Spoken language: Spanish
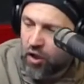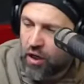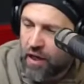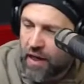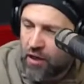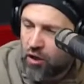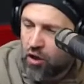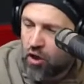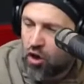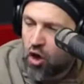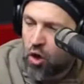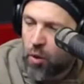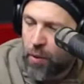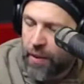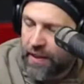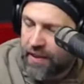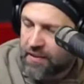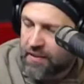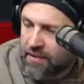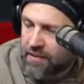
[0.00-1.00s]
a los
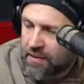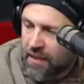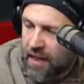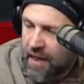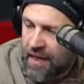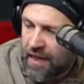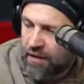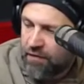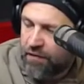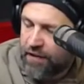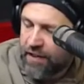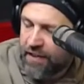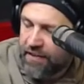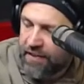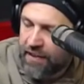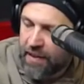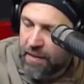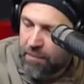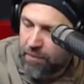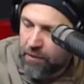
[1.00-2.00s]
jóvenes al
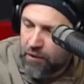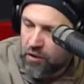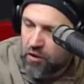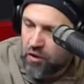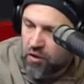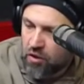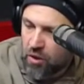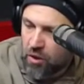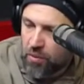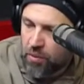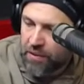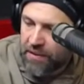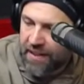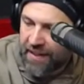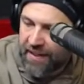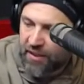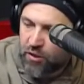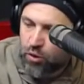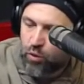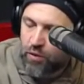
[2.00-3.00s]
Frente Amplio? ¿Cómo te ha
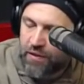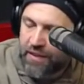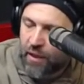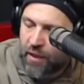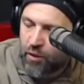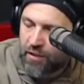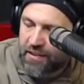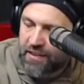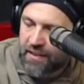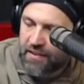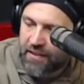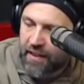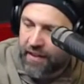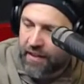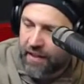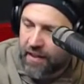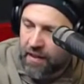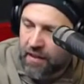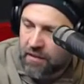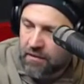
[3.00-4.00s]
resultado esa
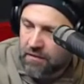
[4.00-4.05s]
tarea?